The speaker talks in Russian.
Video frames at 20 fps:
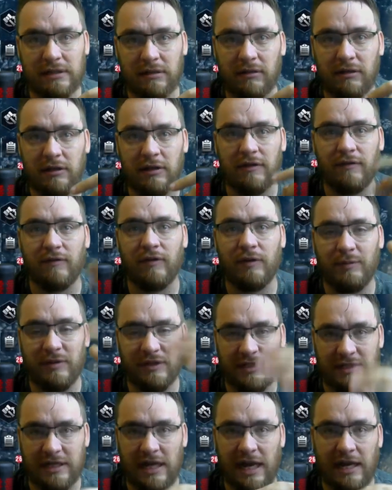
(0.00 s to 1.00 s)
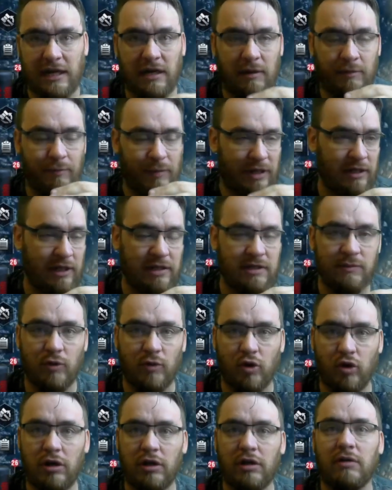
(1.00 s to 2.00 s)
ссылки в описании под
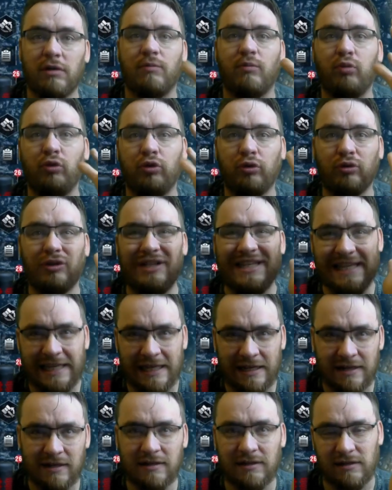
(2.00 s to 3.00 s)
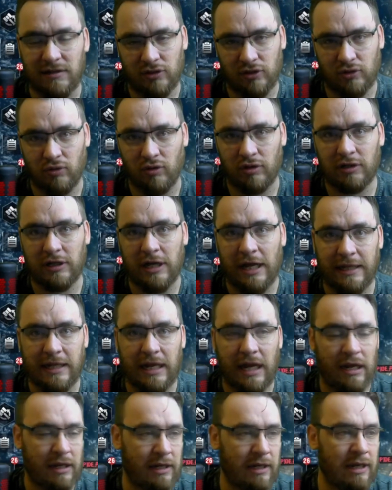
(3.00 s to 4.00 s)
этим роликом будут их дискорд
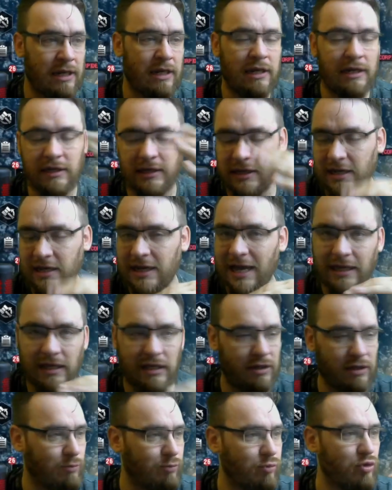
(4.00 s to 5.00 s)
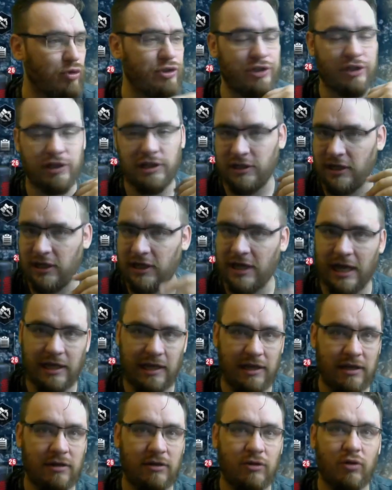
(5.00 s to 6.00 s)
каналы. Никаких бусти,
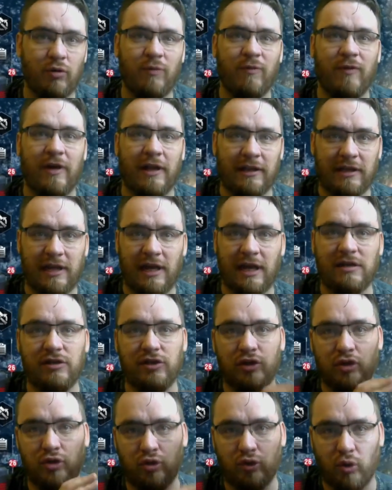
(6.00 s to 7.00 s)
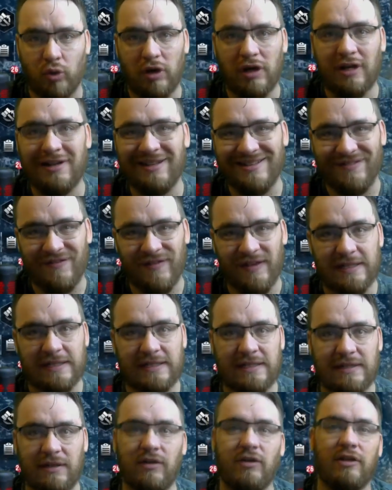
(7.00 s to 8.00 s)
никаких групп ВКонтакте, только две
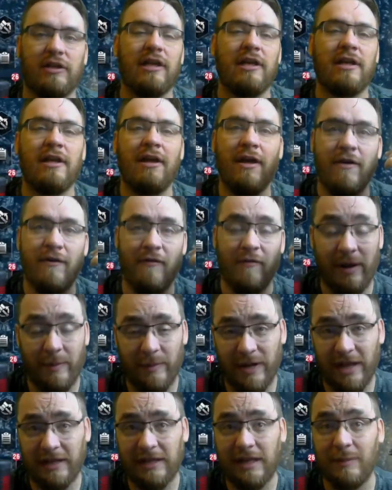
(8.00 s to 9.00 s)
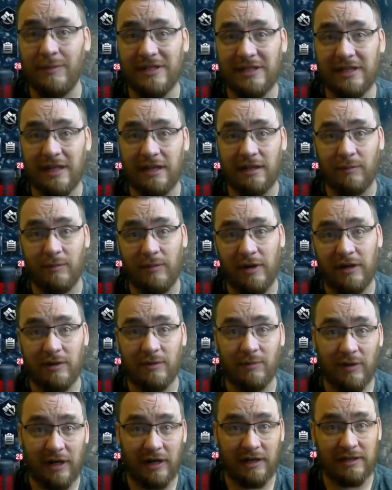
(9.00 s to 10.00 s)
ссылки. Вам надо обязательно по
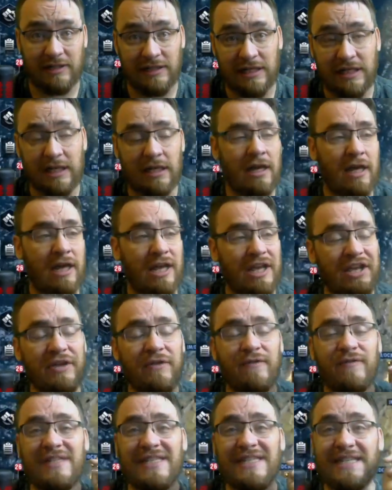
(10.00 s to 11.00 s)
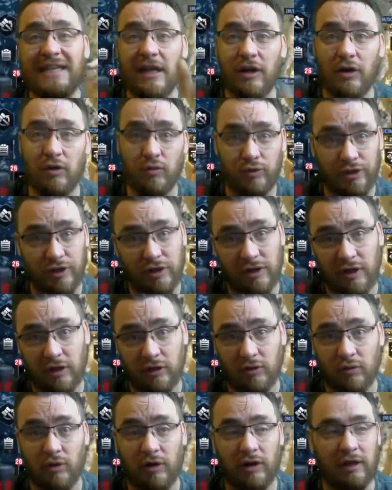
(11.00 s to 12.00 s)
ним пройти. И все люди,
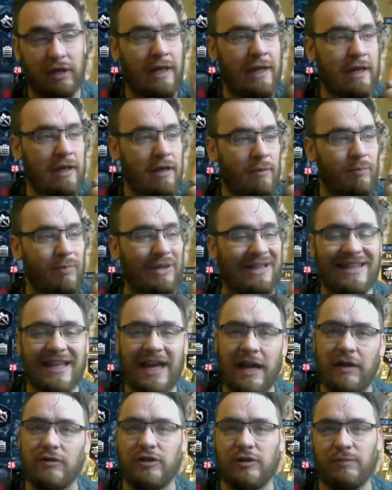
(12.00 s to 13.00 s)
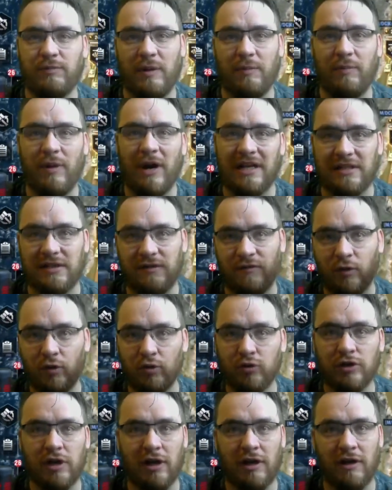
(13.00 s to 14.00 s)
которые пытаются попасть в
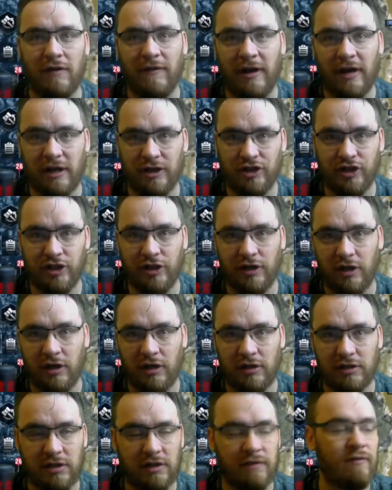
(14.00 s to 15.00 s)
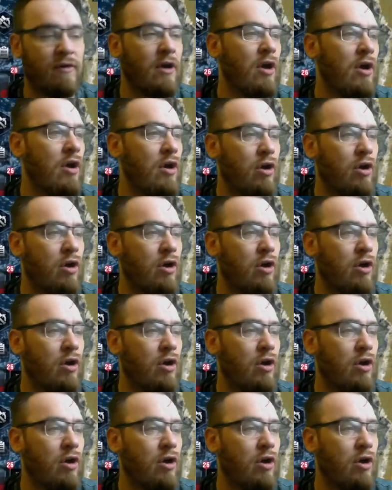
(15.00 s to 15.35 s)
русскоговорящий коллектив,